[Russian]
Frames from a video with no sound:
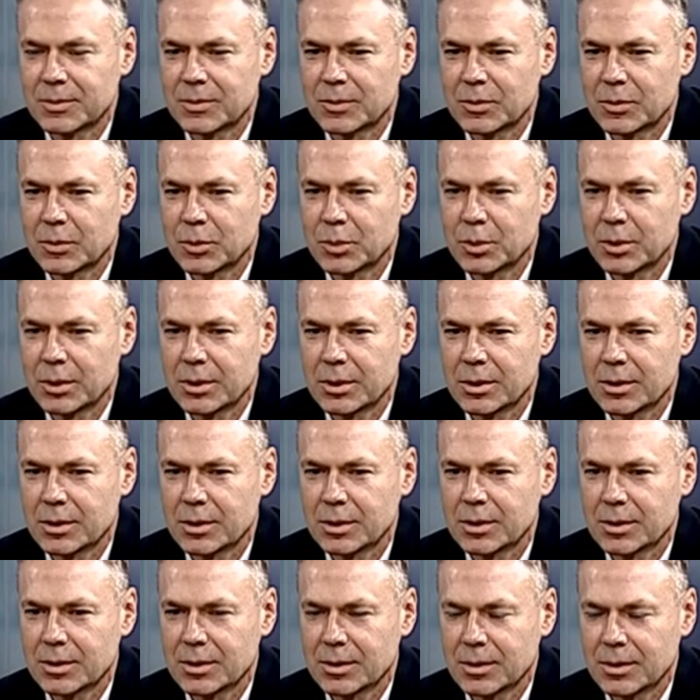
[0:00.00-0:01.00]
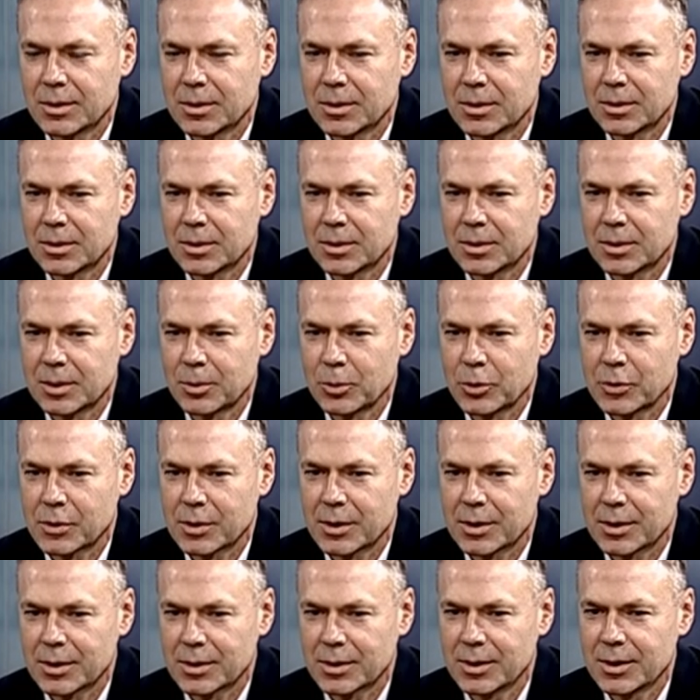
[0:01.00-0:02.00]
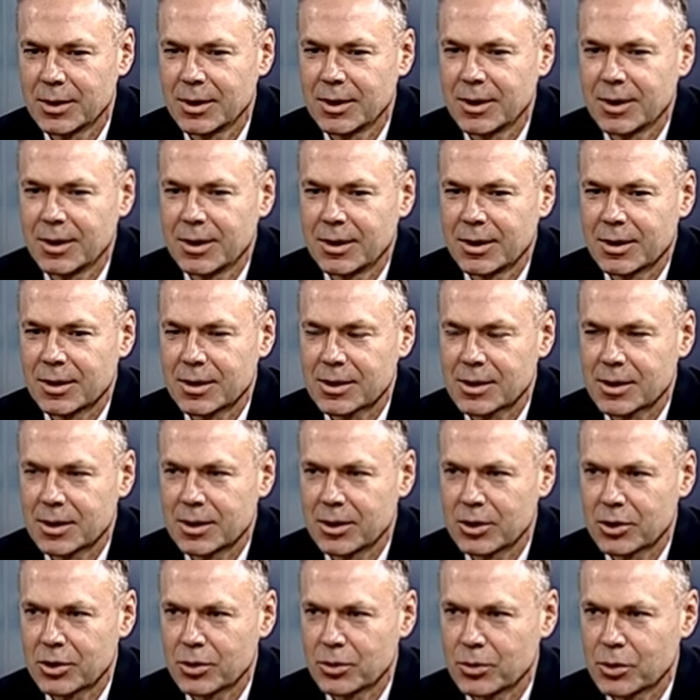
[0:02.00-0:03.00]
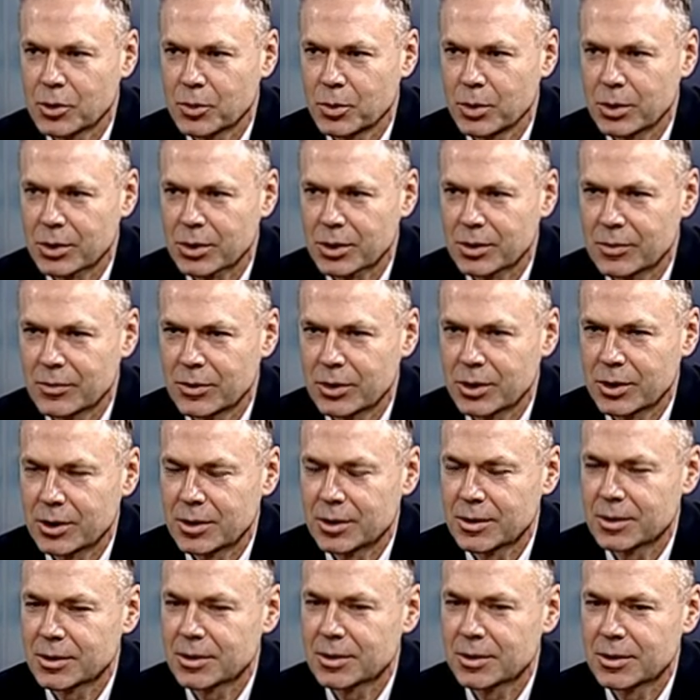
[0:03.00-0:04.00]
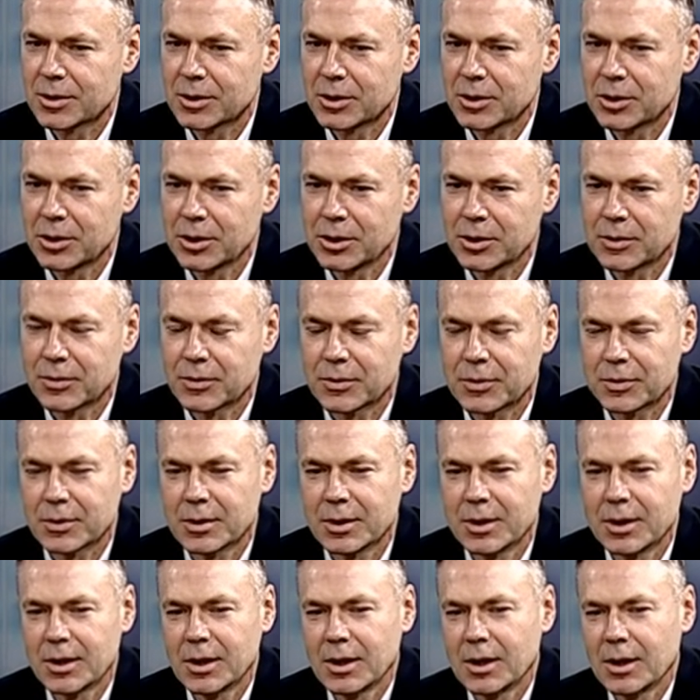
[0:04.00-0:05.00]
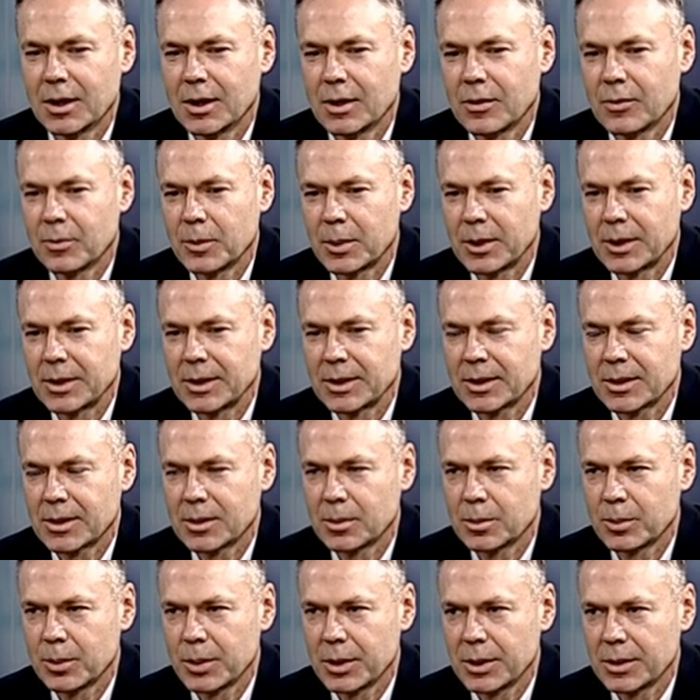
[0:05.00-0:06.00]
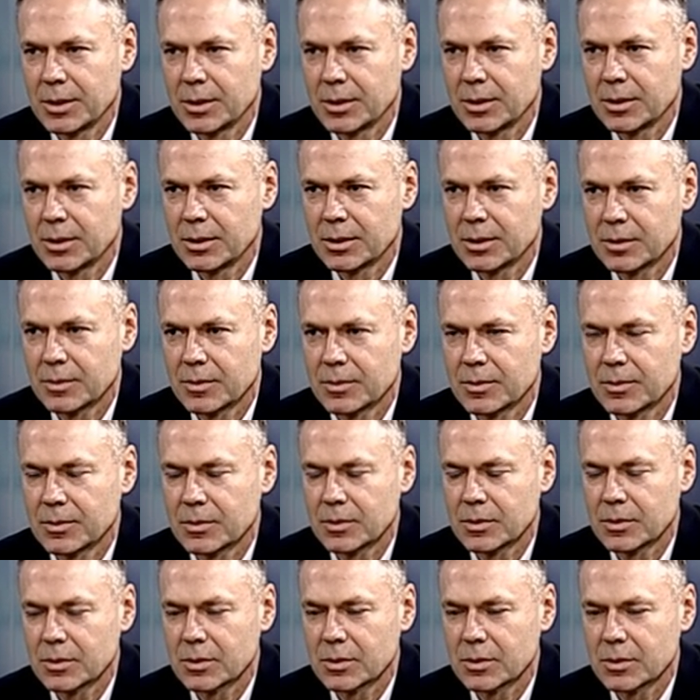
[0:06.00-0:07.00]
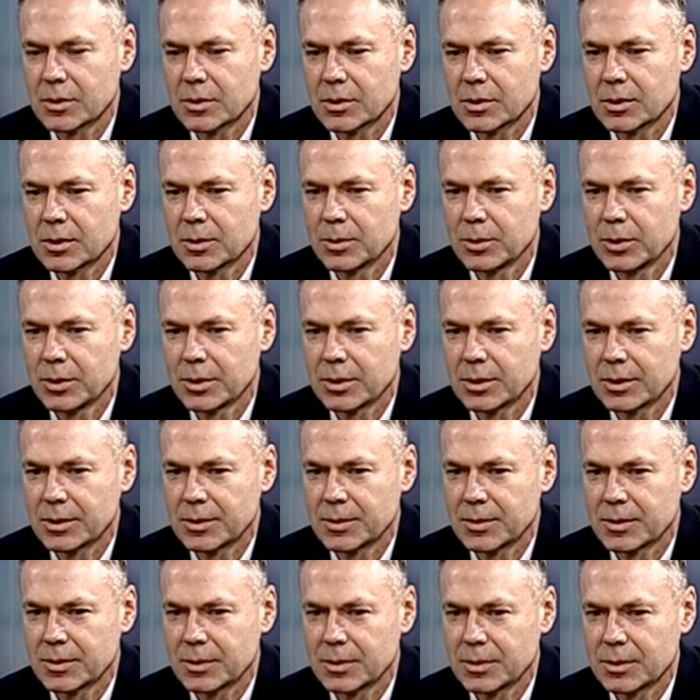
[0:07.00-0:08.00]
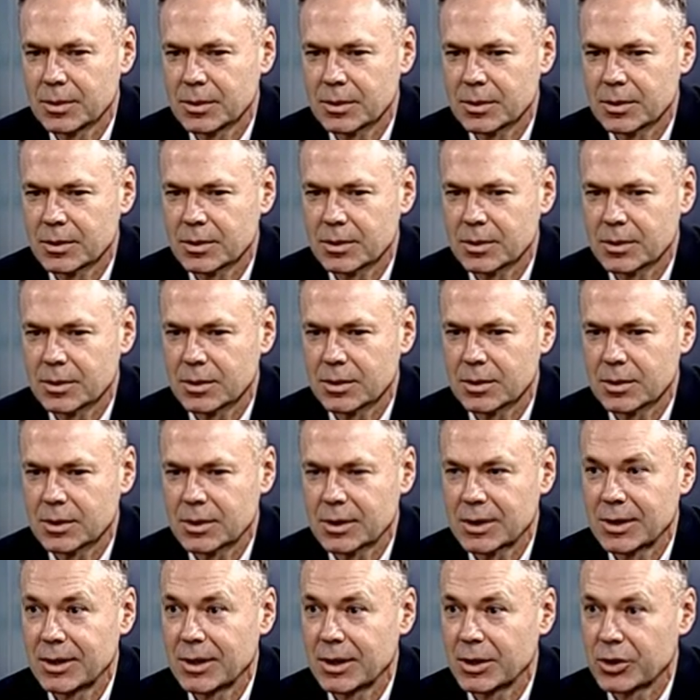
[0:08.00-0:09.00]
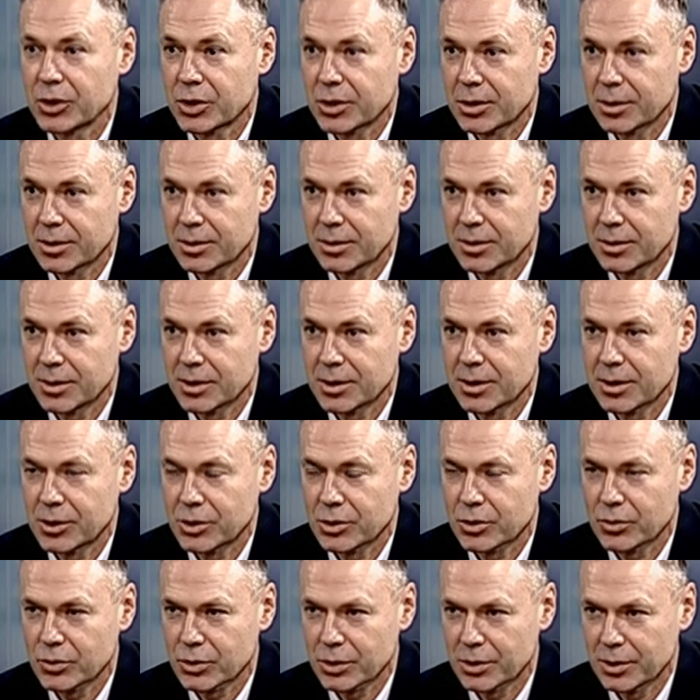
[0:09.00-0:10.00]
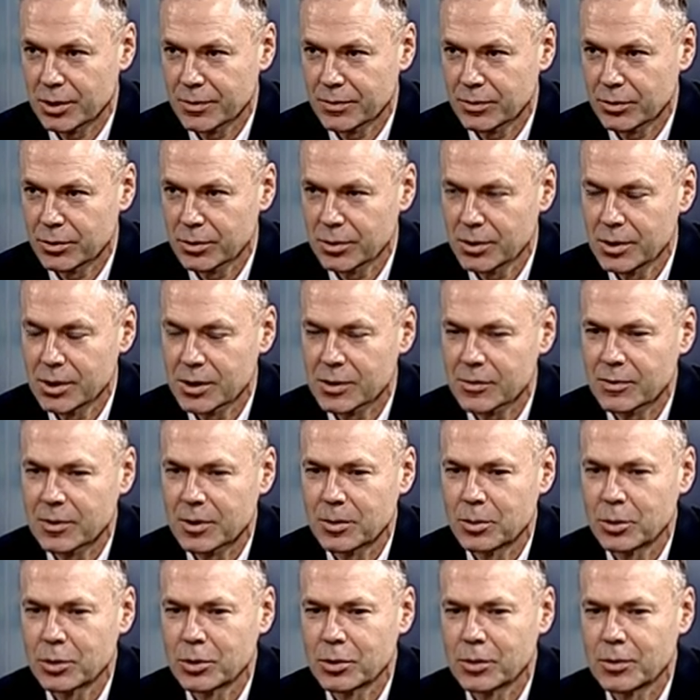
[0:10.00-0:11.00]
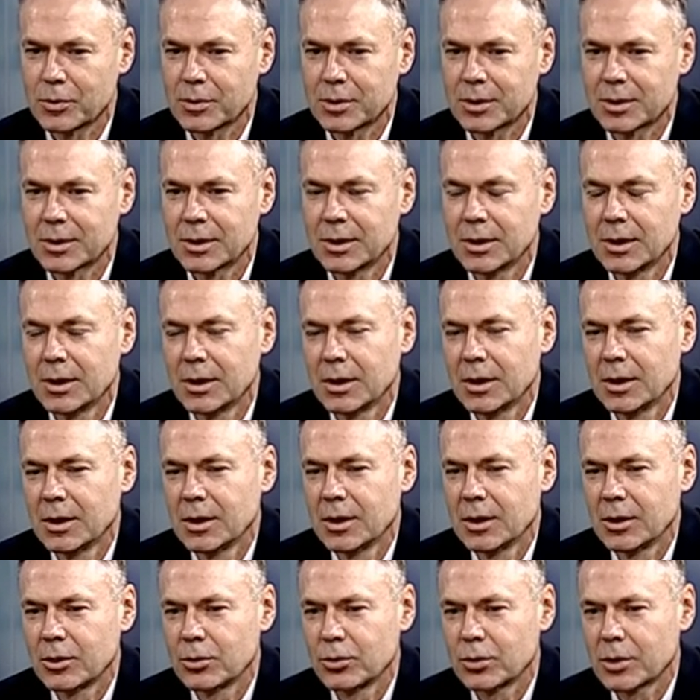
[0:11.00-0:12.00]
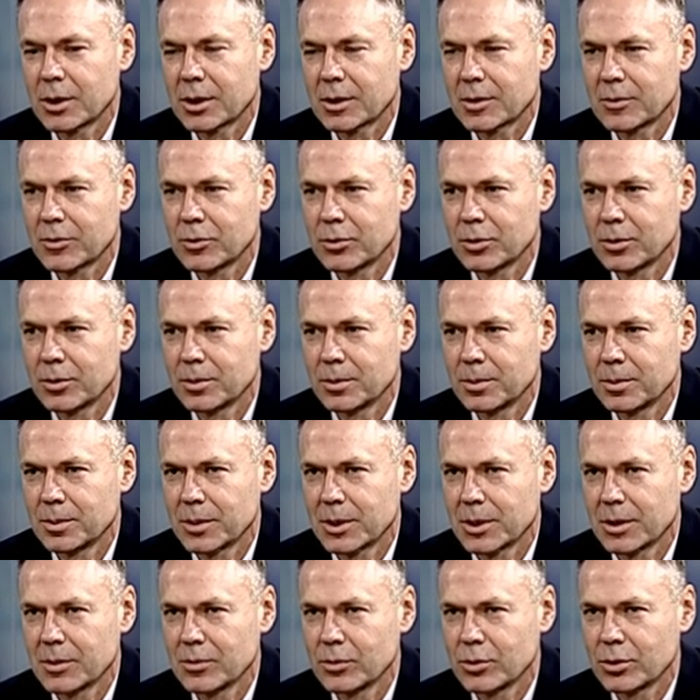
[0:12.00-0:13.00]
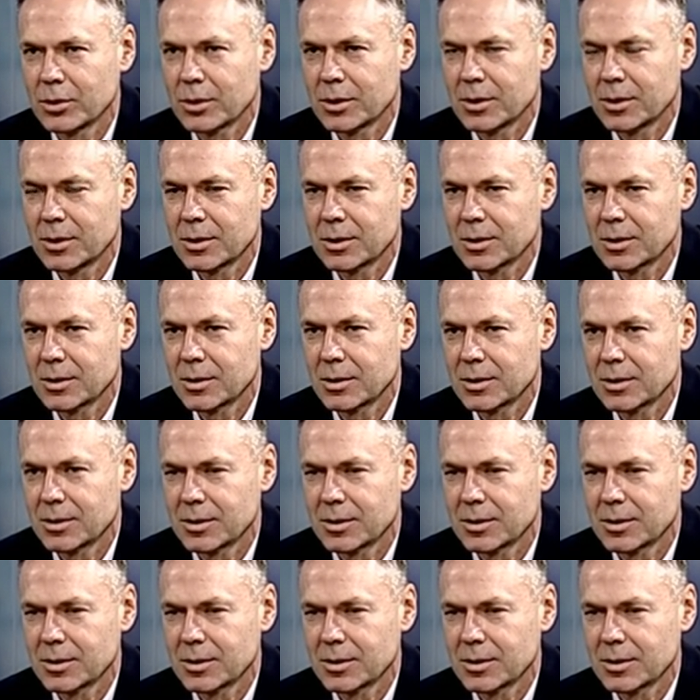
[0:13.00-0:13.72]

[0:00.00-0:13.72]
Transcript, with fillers: мы, на мой взгляд, достаточно успешно вышли на Киев. В планах компании э, это была э, задачка достаточно уже давно сформирована. Тут как той поговорке э,